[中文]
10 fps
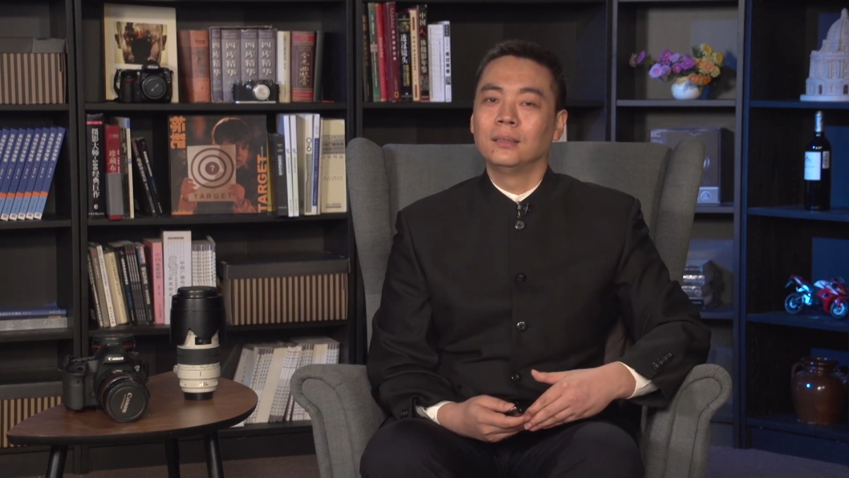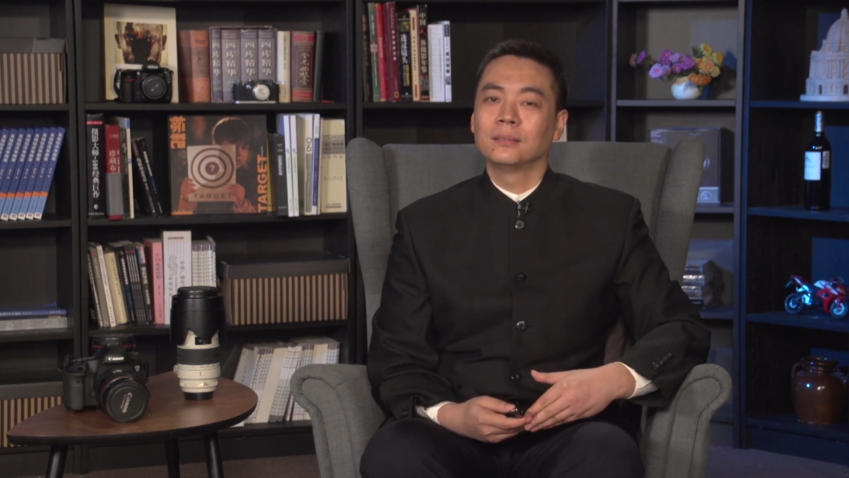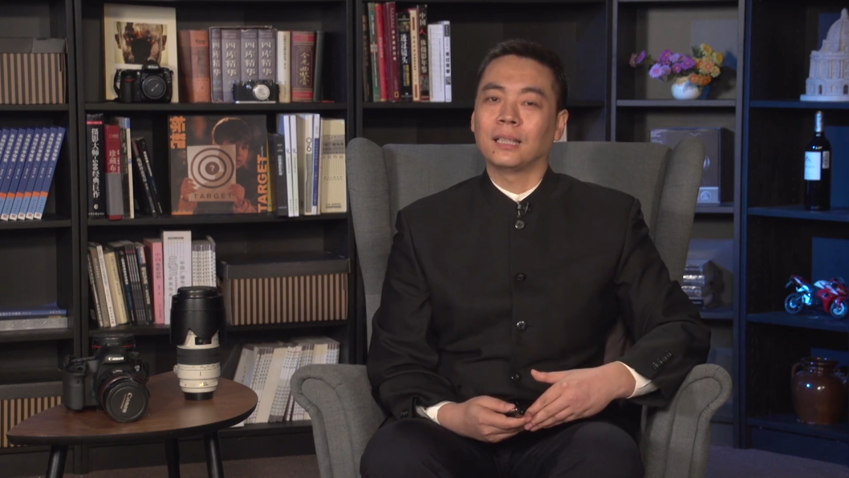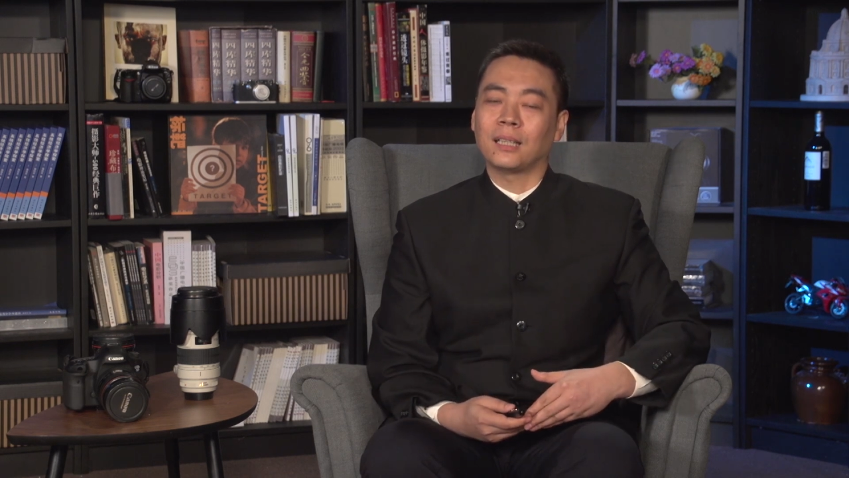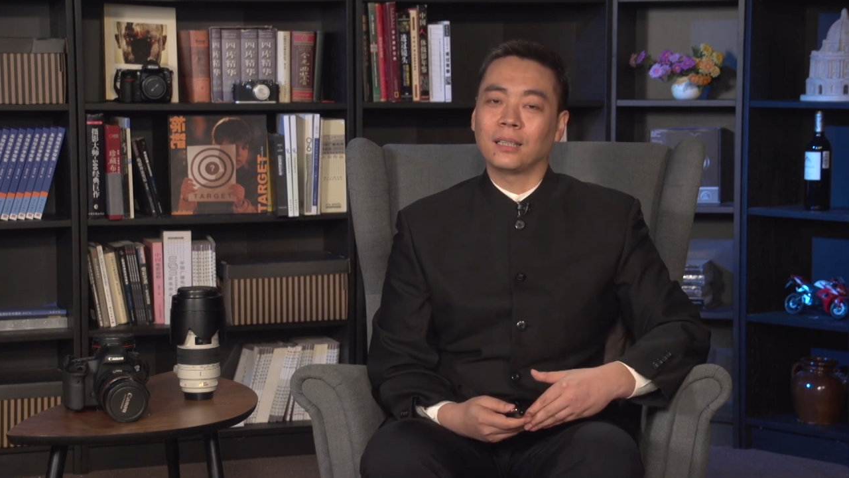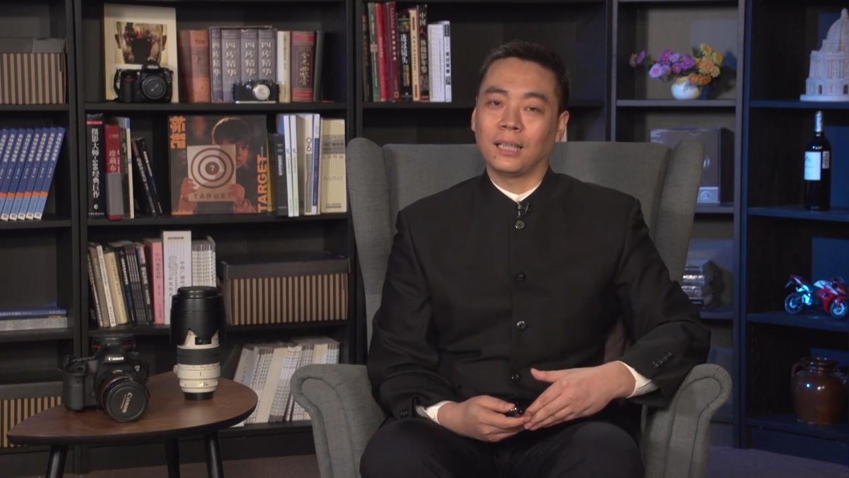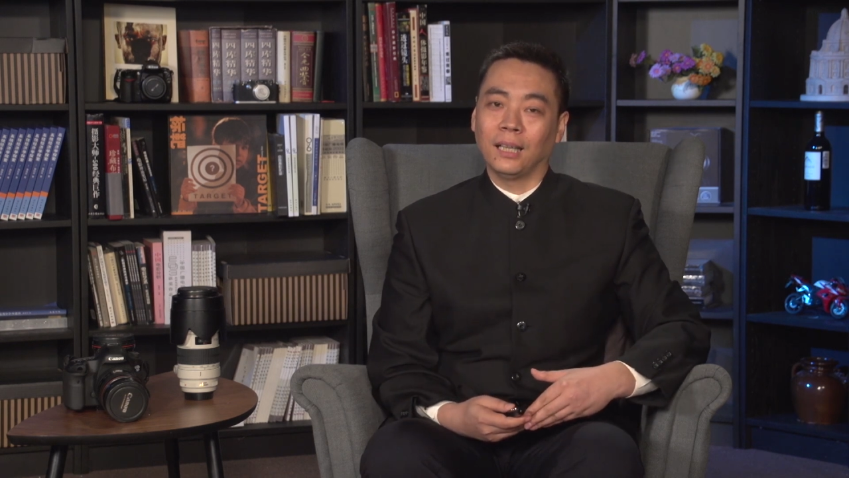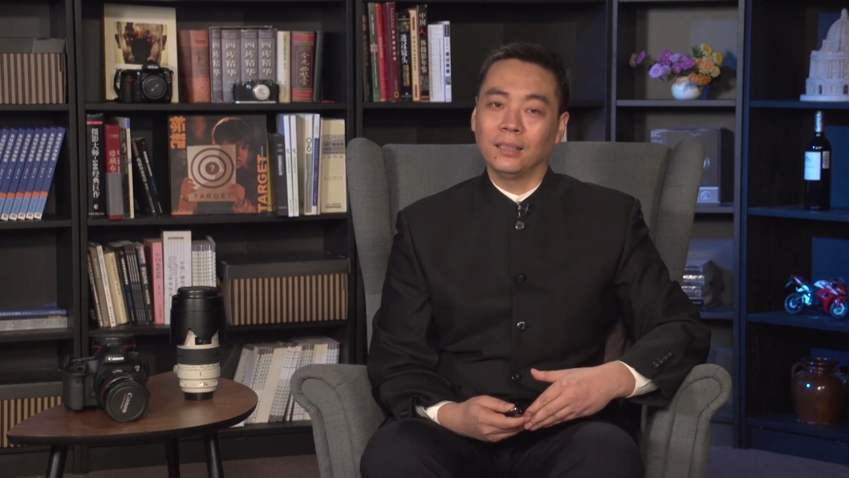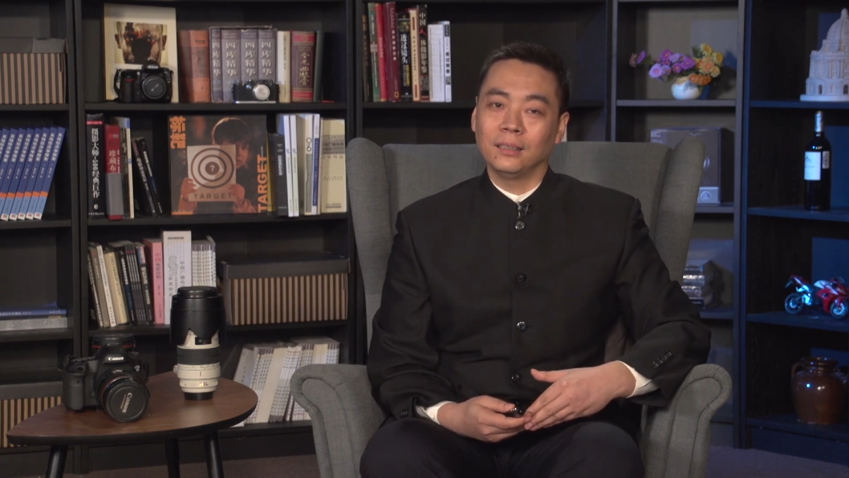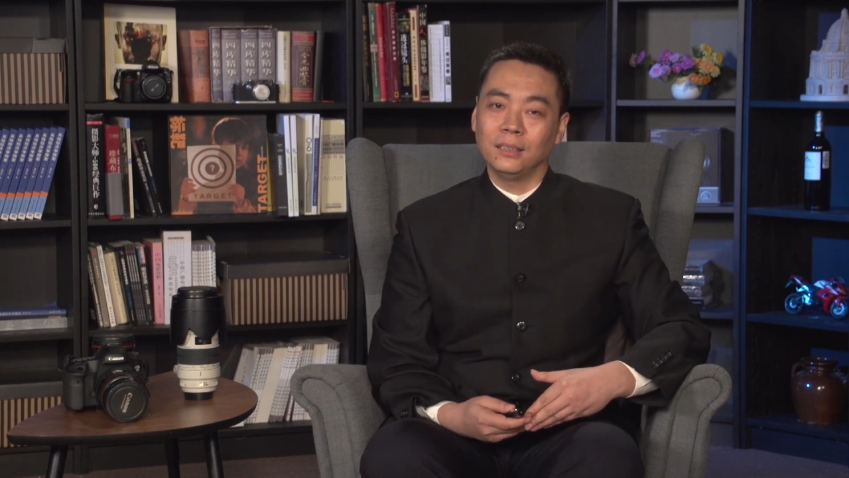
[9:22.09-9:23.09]
在当
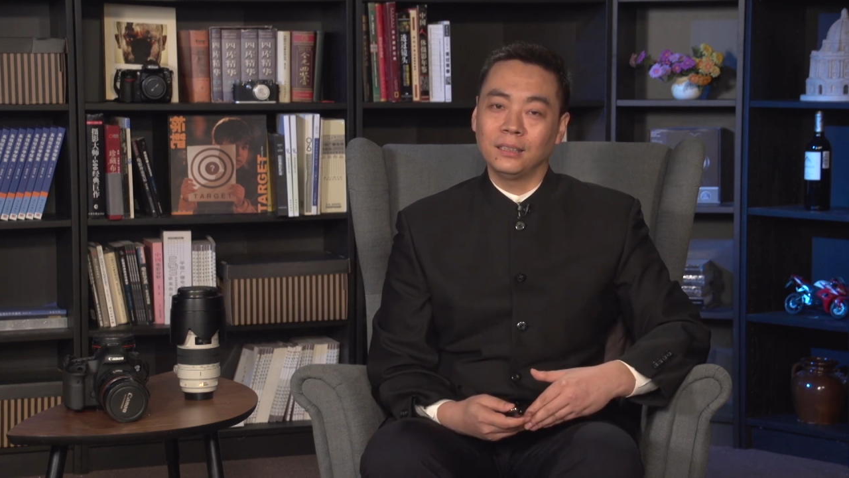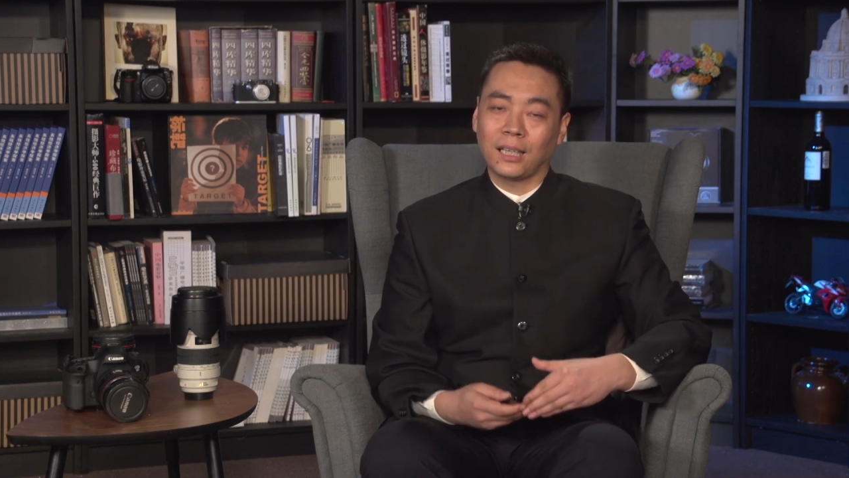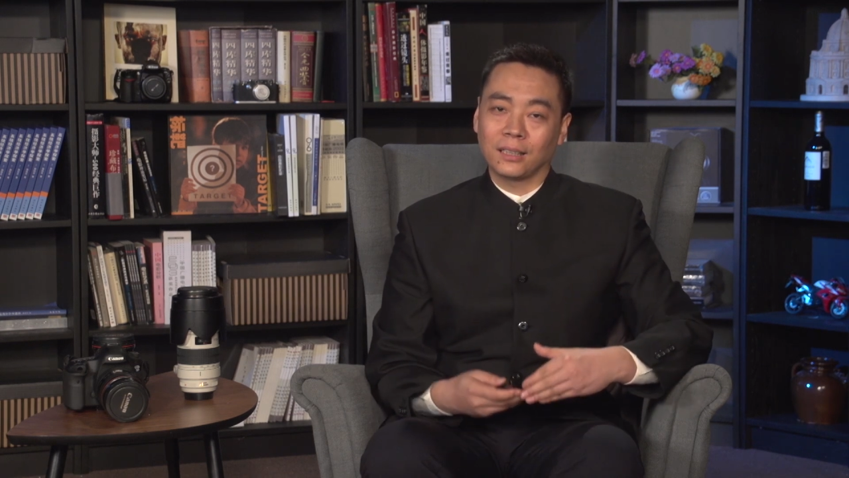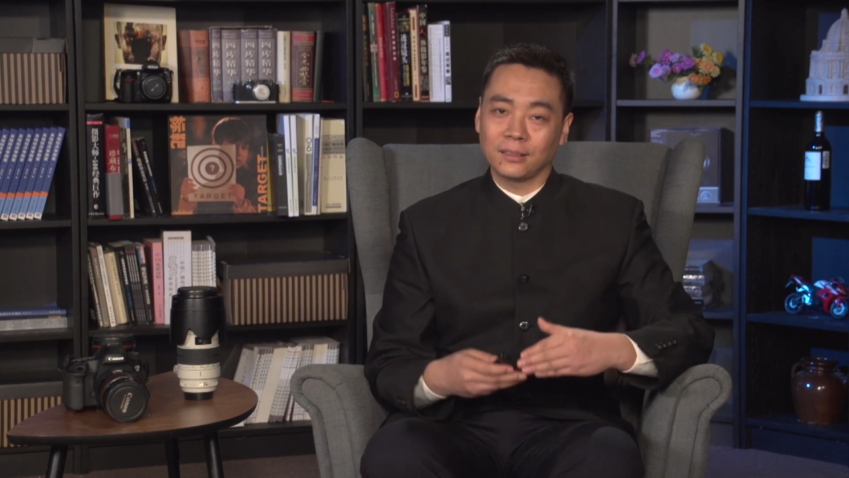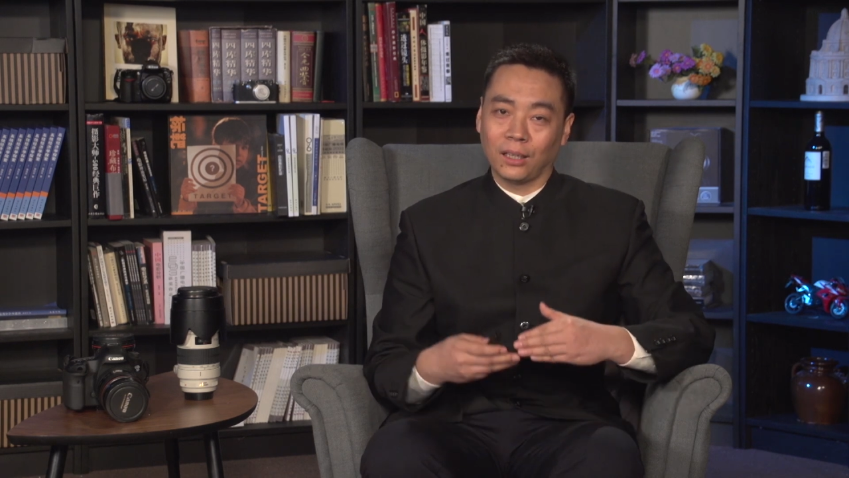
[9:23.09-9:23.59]
年一下在